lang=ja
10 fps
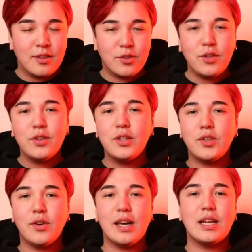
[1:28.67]
という
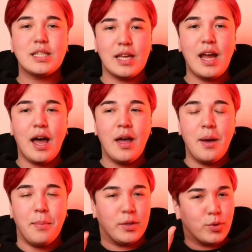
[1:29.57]
人からしたら、
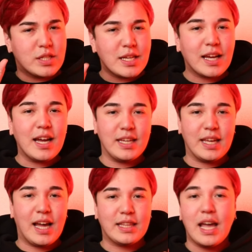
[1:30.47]
まあ、どちらかに
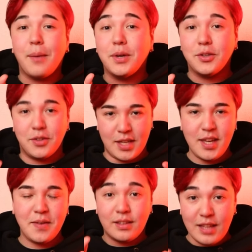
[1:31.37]
当てはめるの
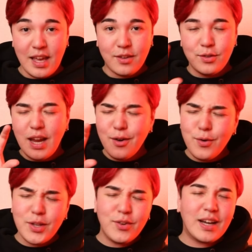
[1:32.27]
ね。で裏
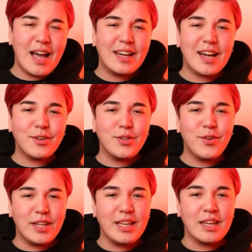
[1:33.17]
声の感覚
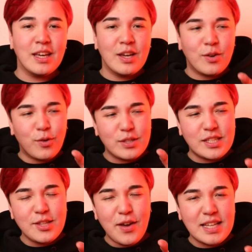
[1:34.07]
よりこっ
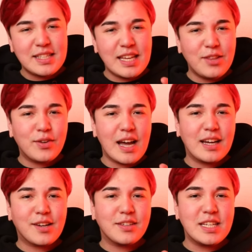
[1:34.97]
ちの発声の
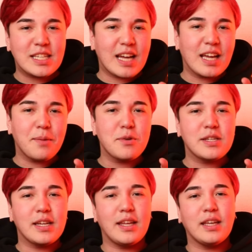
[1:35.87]
感覚に近いかも
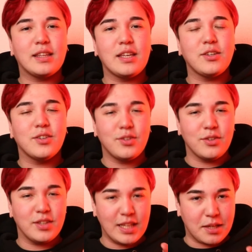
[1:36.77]
しれないっていうふ
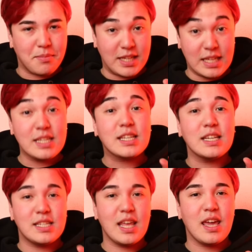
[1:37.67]
うに、まあ、認
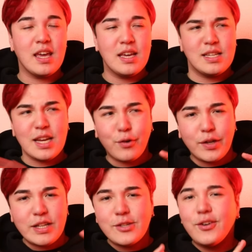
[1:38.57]
識してじゃあこ
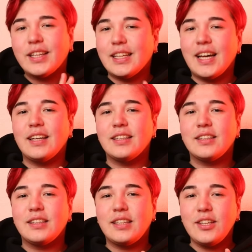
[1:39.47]
れは地声だなっ
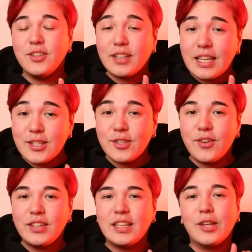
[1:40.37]
ていう結
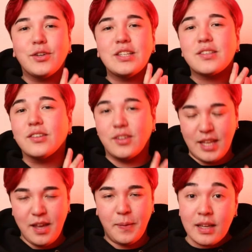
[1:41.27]
論にたどり着くの
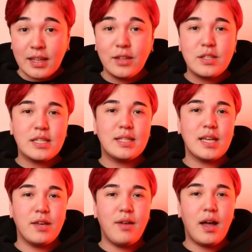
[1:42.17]
ね。けど実
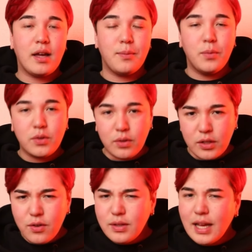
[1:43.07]
際はもっとい
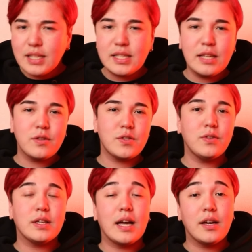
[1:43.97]
ろんな発声の種
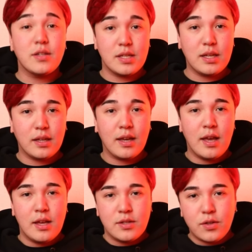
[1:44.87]
類があるし
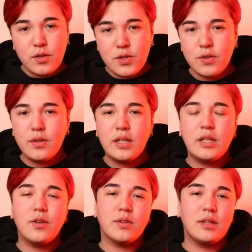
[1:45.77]
その種類
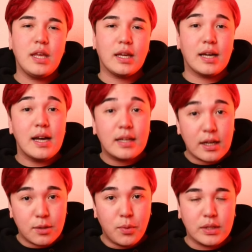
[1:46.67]
によって感
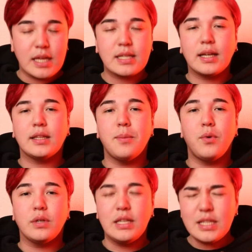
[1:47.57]
覚も出し方
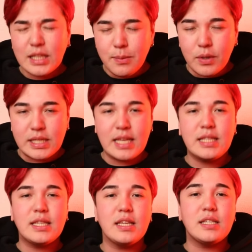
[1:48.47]
も意識も
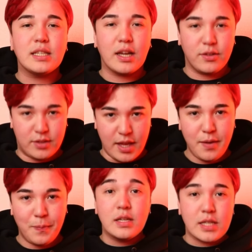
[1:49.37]
全然違うの
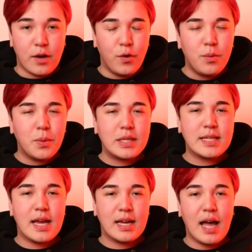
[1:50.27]
ね。じゃあ大森
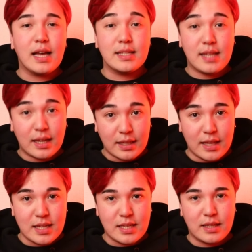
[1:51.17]
さんがさっき
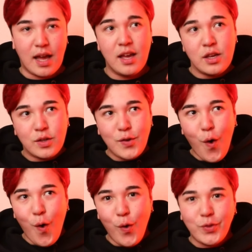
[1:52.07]
出してた「
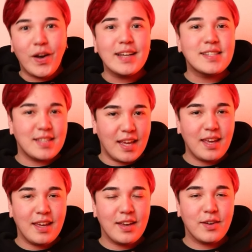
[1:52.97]
よー」の発声
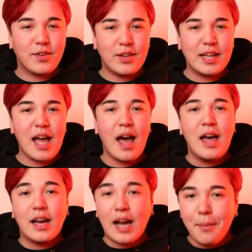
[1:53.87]
これが
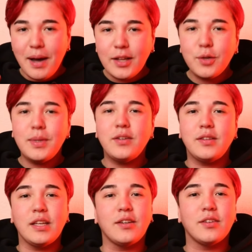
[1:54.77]

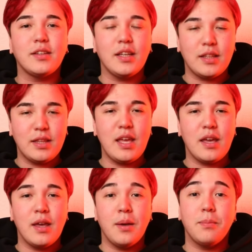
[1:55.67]
カバードベルティングって言っ
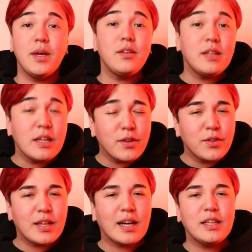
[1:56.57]
てベルティング
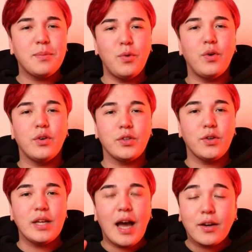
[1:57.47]
の中でも
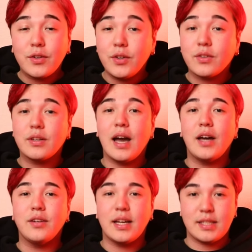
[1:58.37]
より迫力が
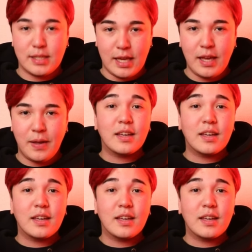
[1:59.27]
ある発声